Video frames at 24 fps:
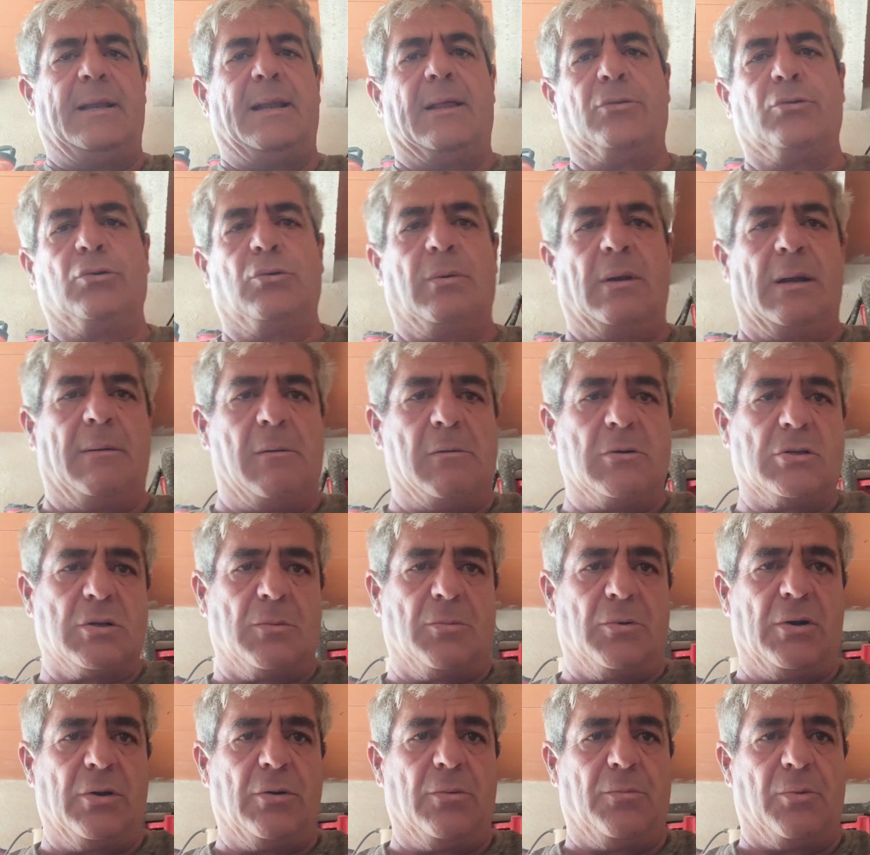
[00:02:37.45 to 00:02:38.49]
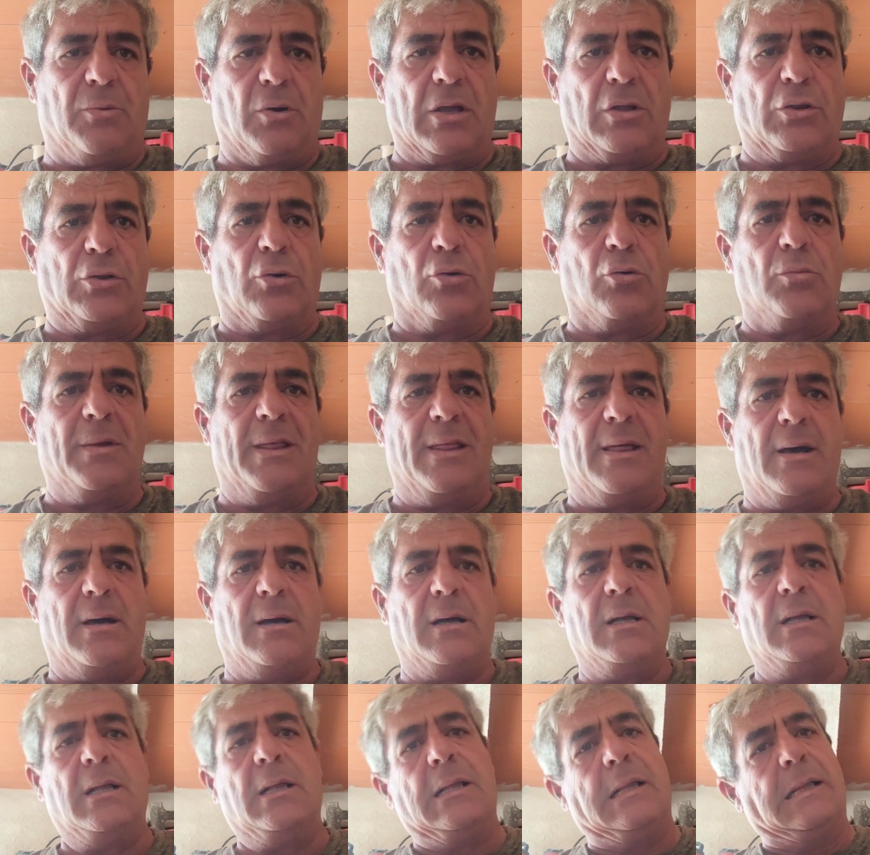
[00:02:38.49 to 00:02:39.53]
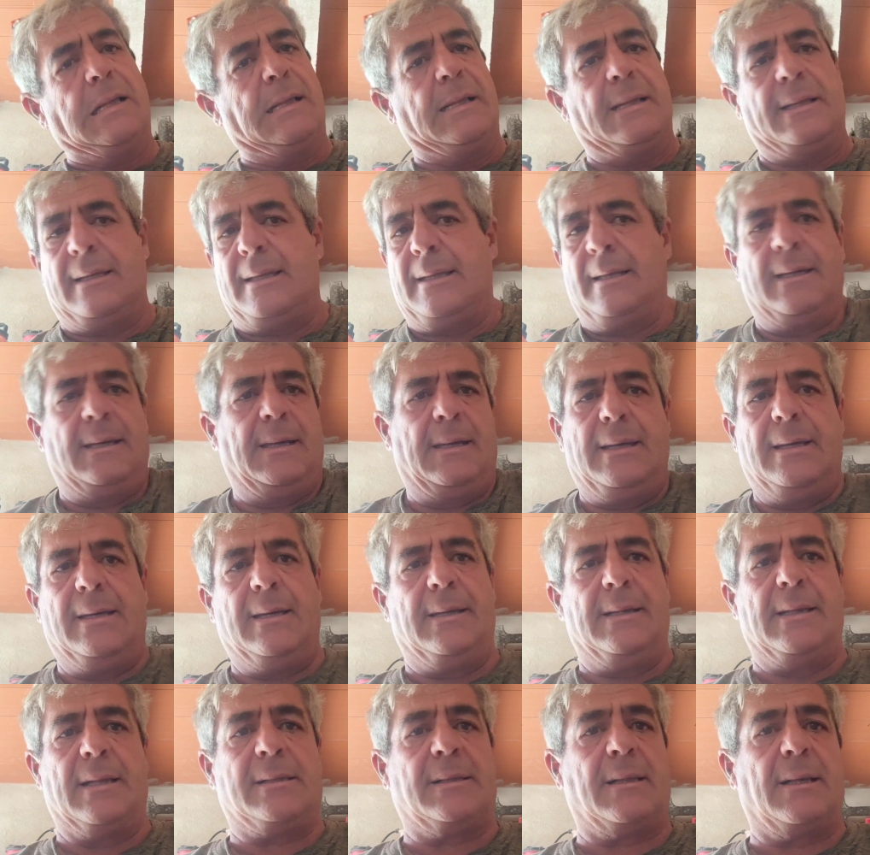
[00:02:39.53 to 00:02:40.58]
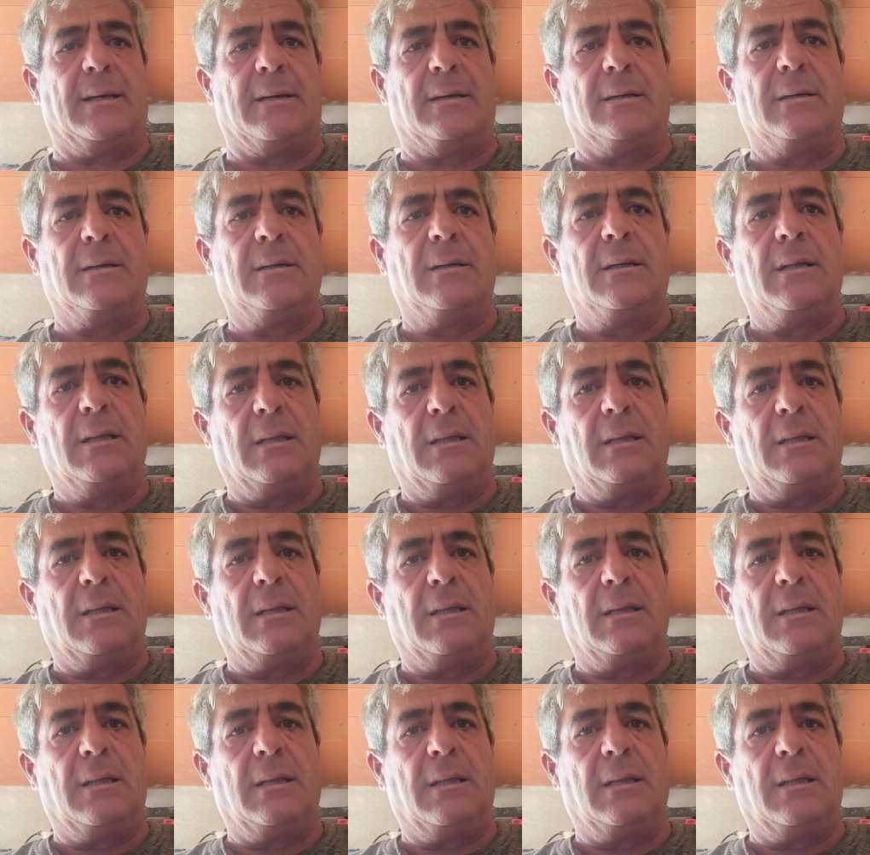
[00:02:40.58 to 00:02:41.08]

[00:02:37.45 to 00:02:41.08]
La turba la vamos a poner un poquito húmeda y ya está.